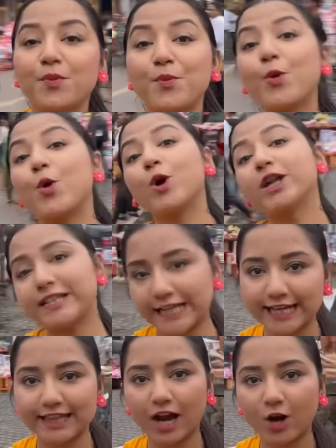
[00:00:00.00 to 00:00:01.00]
পুরোটা
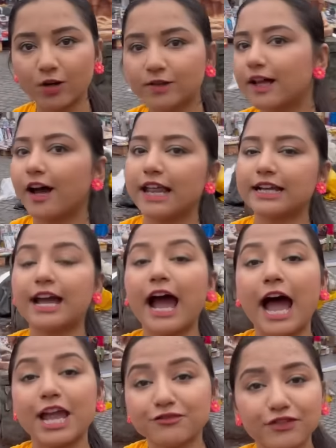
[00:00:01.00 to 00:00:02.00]
দেখে থাকো তাহলে একটা
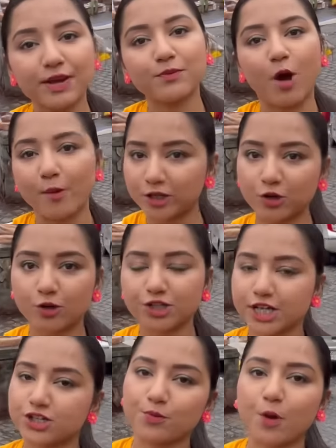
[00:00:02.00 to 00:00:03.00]
হাই ফাইভ কমেন্ট করো
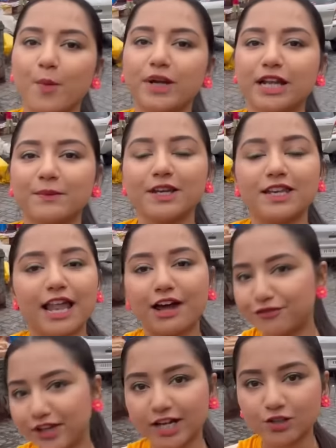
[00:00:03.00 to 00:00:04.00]
সেই সব কমেন্টে আমি লাভ
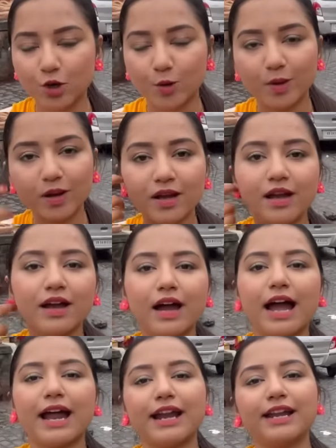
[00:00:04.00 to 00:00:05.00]
রিয়াক্ট করবো
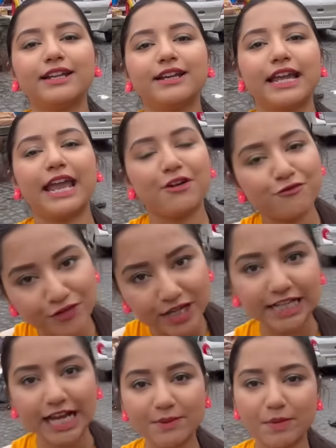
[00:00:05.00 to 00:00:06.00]
অ্যান্ড এভরি
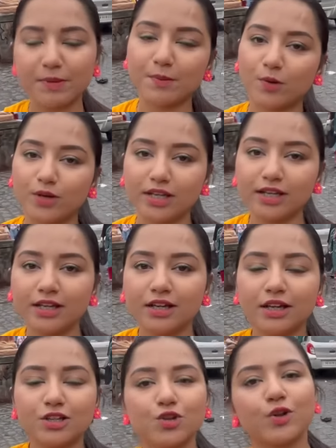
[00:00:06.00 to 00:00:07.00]
টাইম আমি বলি
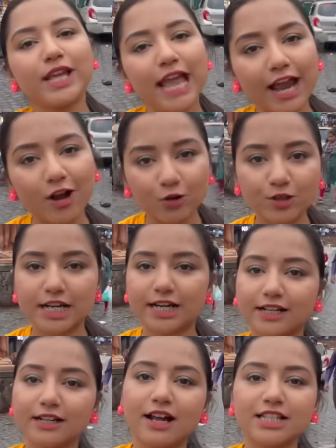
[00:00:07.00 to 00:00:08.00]
যদি এখনো
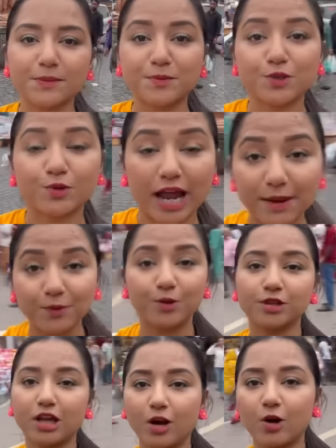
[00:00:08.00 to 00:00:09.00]
চ্যানেলটা না সাবস্ক্রাইব
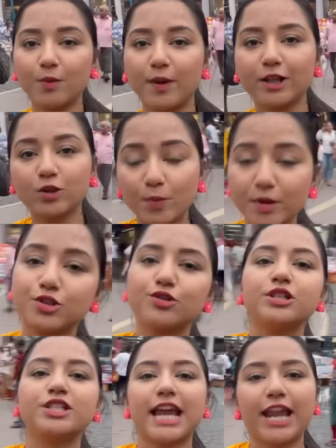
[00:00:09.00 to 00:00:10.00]
করে থাকো বা তোমরা
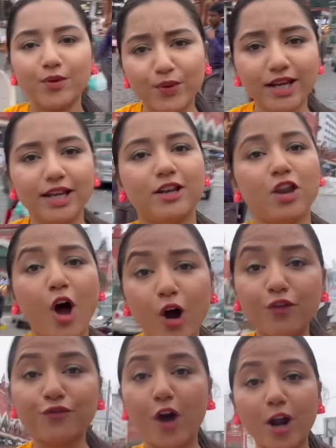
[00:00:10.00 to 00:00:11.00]
যদি জেনুইনলি লং
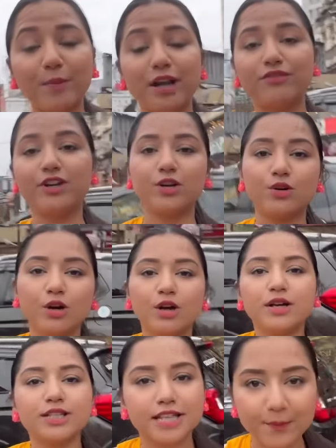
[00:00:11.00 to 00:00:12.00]
ফরম্যাট ভিডিও
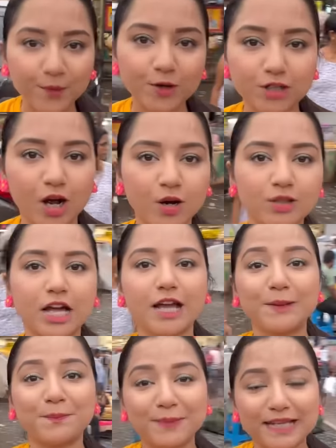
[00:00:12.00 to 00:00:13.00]
সাপোর্ট করো
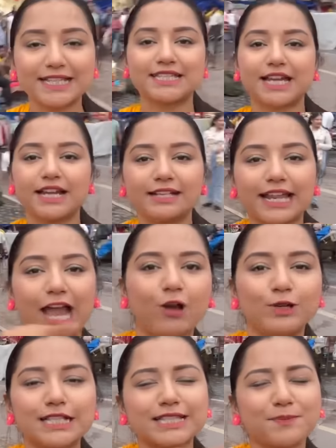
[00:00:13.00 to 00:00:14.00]
তাহলে প্লিজ চ্যানেলটা
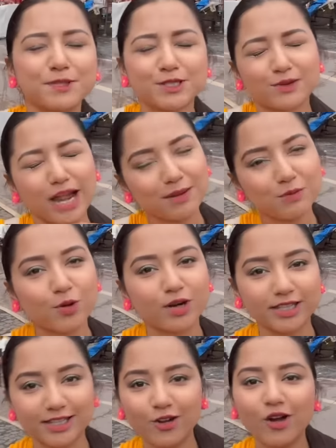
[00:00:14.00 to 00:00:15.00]
এখনই সাবস্ক্রাইব
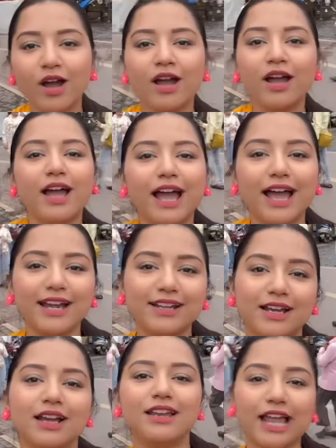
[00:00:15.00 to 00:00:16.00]
করে দিও অ্যান্ড
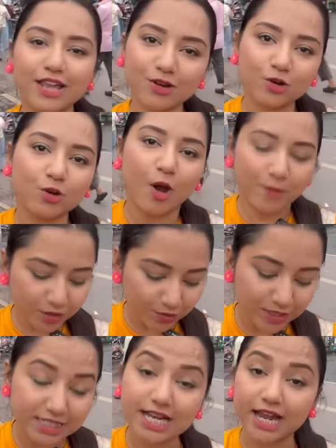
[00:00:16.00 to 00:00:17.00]
লাইক করো কমেন্ট
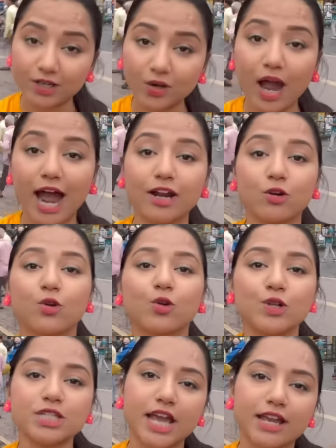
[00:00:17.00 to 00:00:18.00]
করে জানিও আর কোন
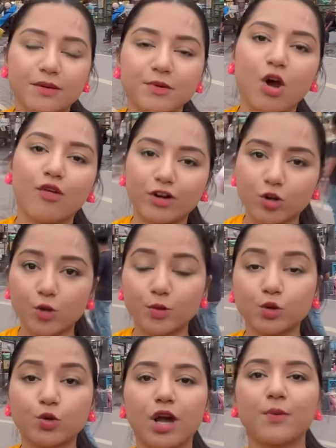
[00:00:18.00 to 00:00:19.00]
কোন জায়গা আমি কভার করবো
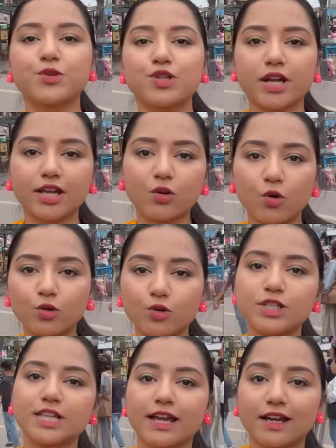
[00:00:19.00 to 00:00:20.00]
দুর্গাপুজোর আগে কোন
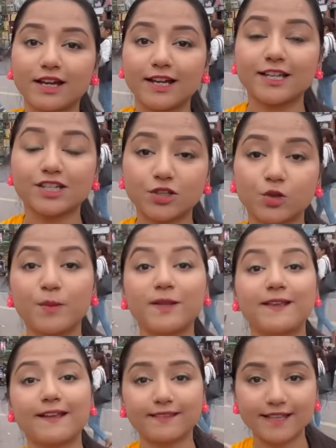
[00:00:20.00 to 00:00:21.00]
কোন জায়গার কালেকশন তোমরা
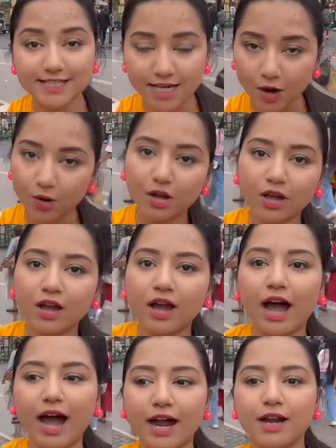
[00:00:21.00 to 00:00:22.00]
দেখতে চাও
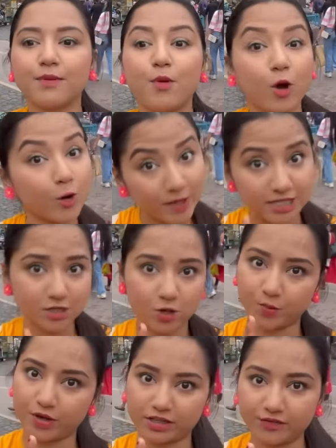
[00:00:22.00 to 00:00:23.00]
আর বড় বাজারের
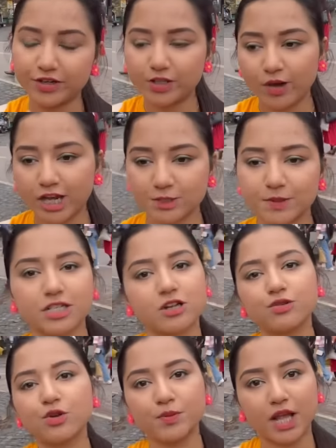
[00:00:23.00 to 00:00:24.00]
উপর একটা ভিডিও আসবে
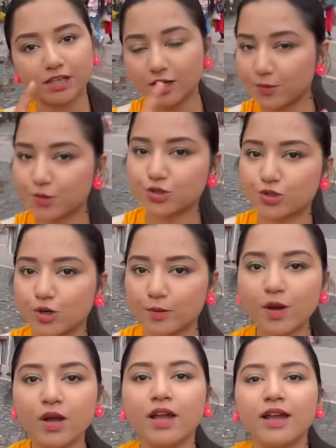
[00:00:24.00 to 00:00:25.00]
যেটাও খুব তাড়াতাড়ি পোস্ট করবো
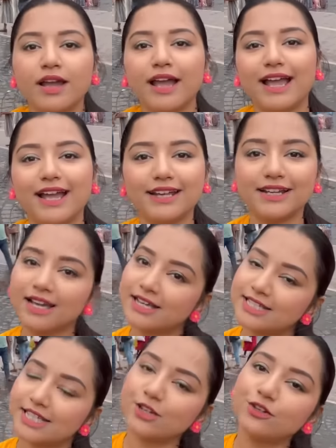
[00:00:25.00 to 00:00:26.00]
অ্যান্ড
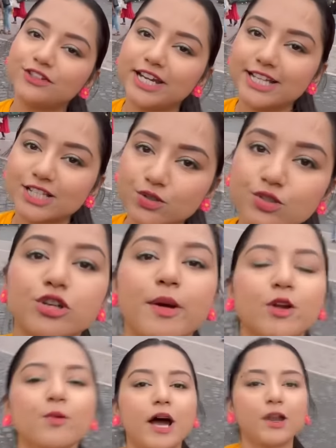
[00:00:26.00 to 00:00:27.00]
সি ইউ ভেরি সুন
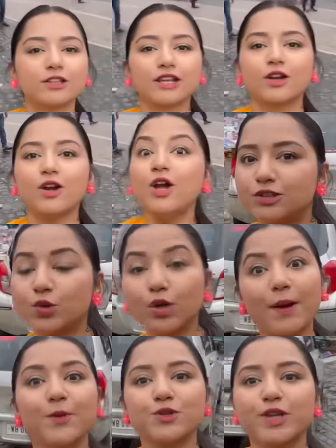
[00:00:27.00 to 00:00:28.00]
সবাই খুব ভালো থেকো
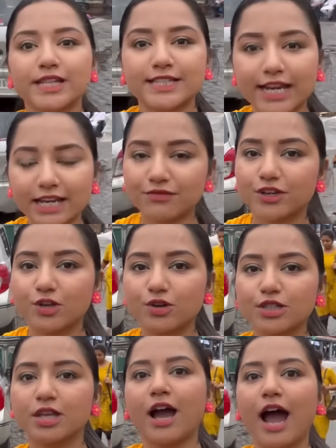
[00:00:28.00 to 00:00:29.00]
দুর্গাপুজোর এক্সাইটিং
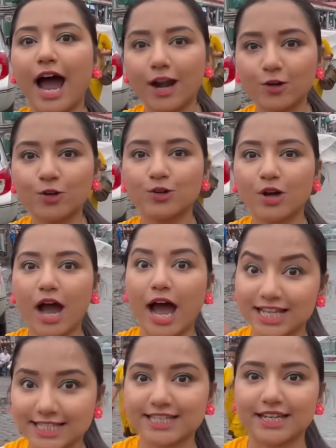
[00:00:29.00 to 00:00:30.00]
ভিডিওস আরও
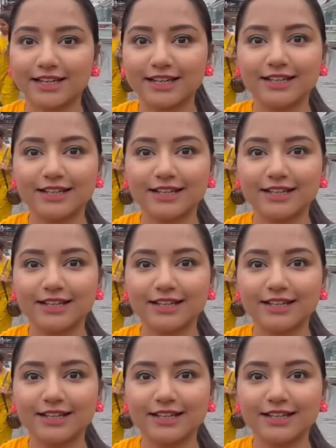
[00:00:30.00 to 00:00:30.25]
আসছে